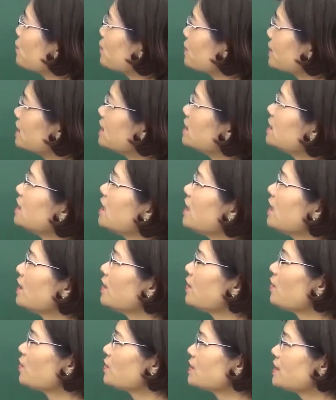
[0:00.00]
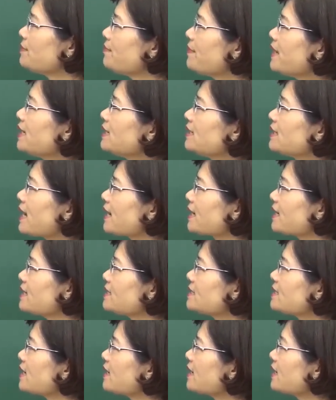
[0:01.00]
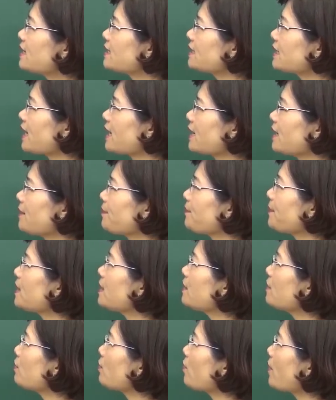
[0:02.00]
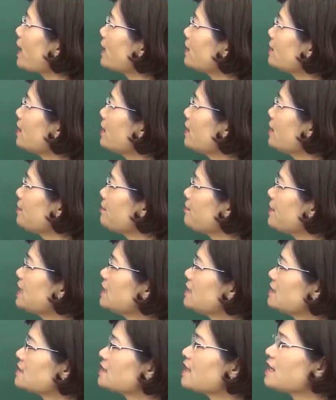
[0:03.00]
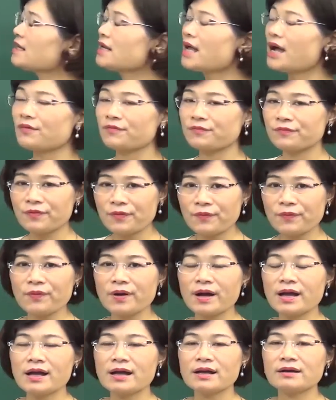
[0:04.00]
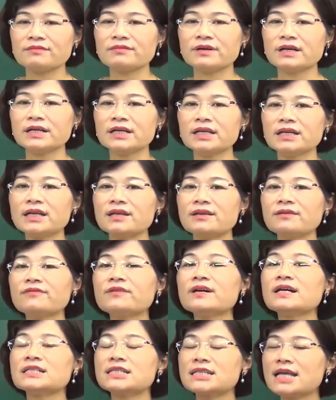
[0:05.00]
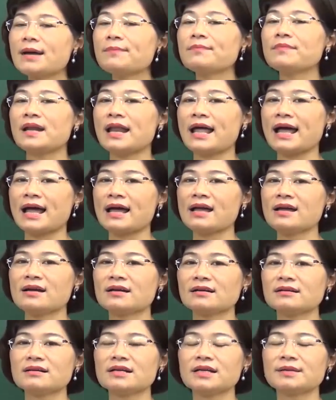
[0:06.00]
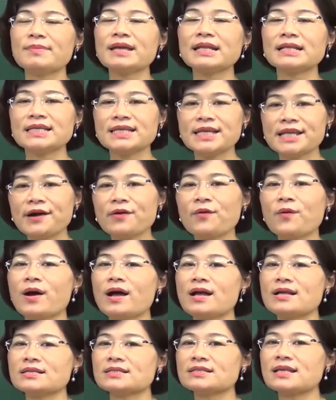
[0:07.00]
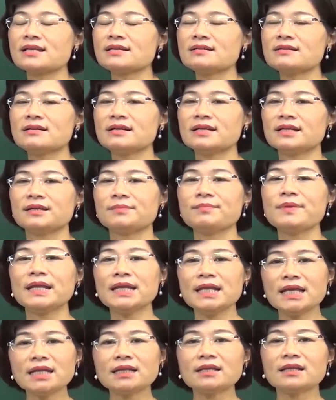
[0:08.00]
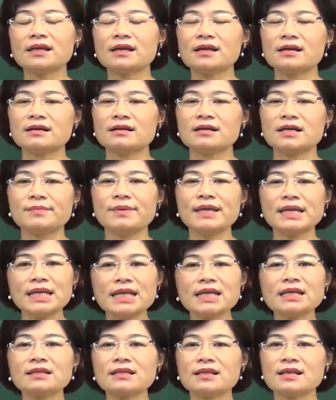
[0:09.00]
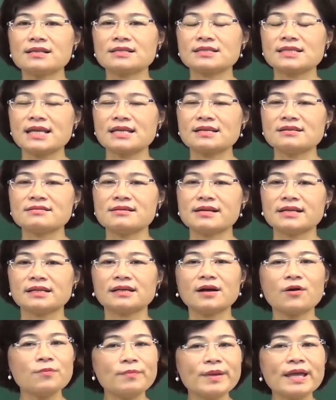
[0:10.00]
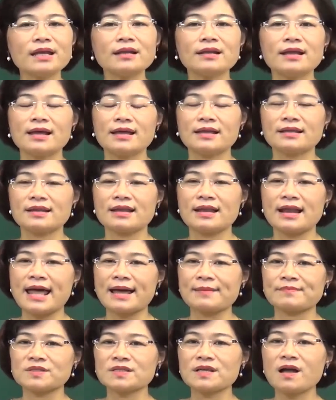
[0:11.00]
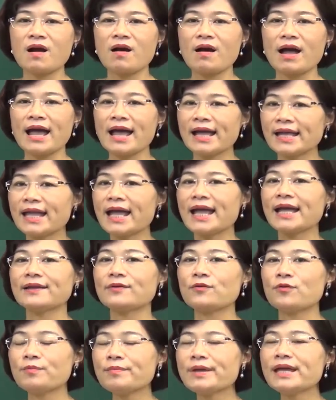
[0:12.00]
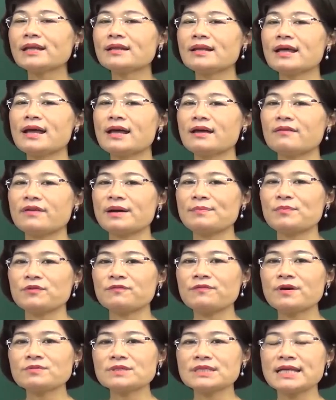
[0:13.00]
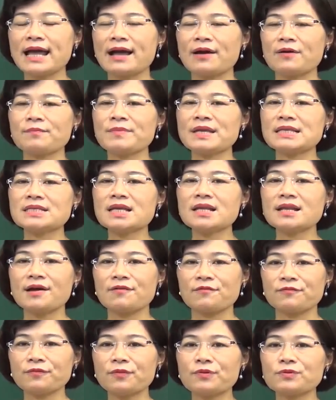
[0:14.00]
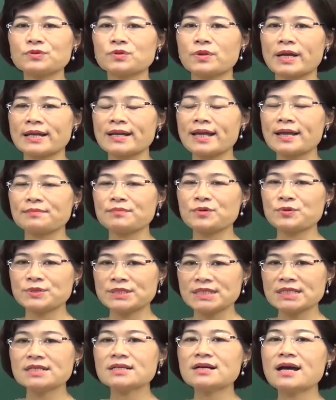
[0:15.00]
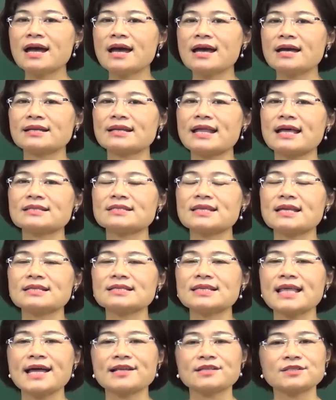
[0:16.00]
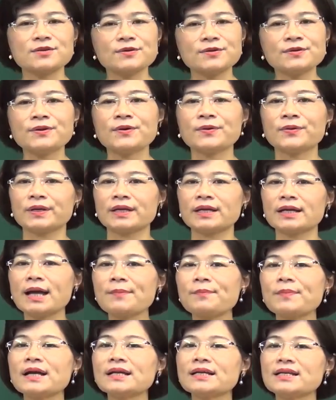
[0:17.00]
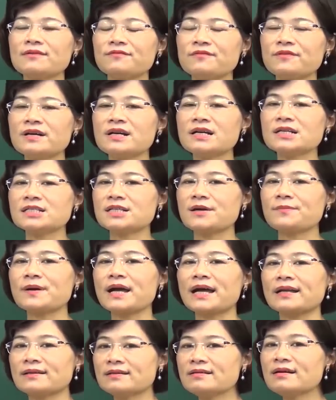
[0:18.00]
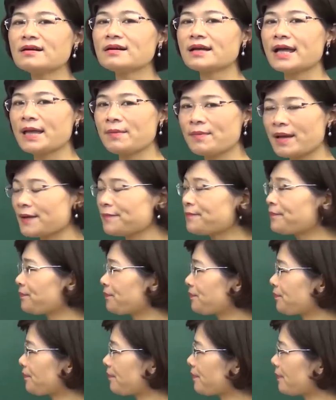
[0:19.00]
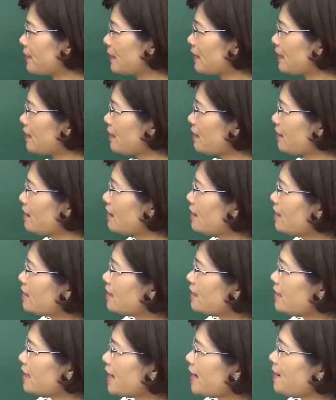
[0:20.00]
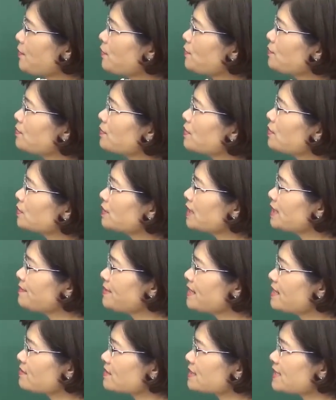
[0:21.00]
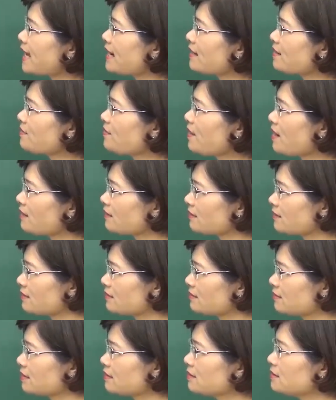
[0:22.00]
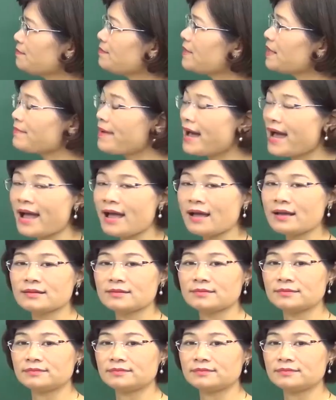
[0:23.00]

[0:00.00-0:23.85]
mù chữ, Hồ Chí Minh đã ký sắc lệnh thành lập cơ quan bình dân học vụ với cái phương châm là người biết nhiều dạy người biết ít, người biết ít dạy người không biết để làm cho ai ai cũng biết và một phong trào bình dân học vụ xóa nạn mù chữ đã diễn ra sôi nổi khắp các địa phương trong cả nước các em ạ. Các em cùng cô tìm hiểu sang câu hỏi thứ 13.